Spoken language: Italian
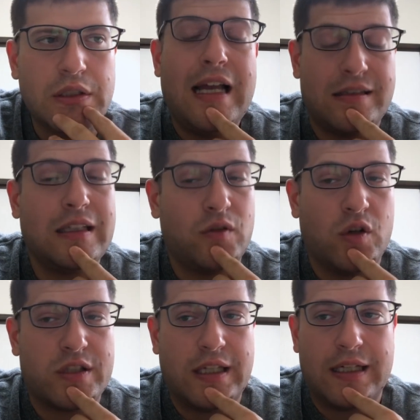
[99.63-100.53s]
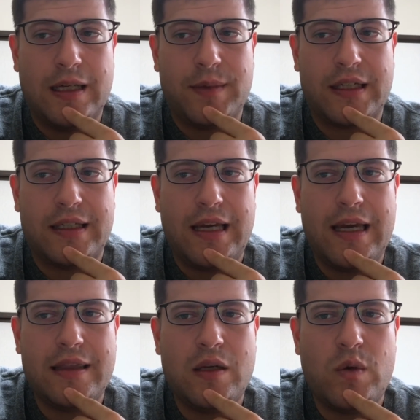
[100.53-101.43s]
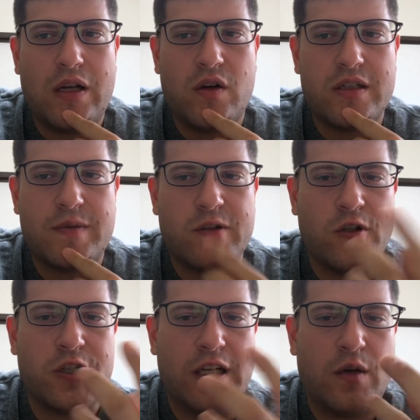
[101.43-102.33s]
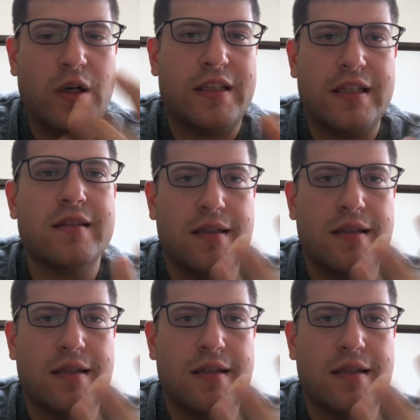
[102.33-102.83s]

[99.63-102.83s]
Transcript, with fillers: È stata tosta, raga, perché entri in quella cosa psicologica nel quale ti,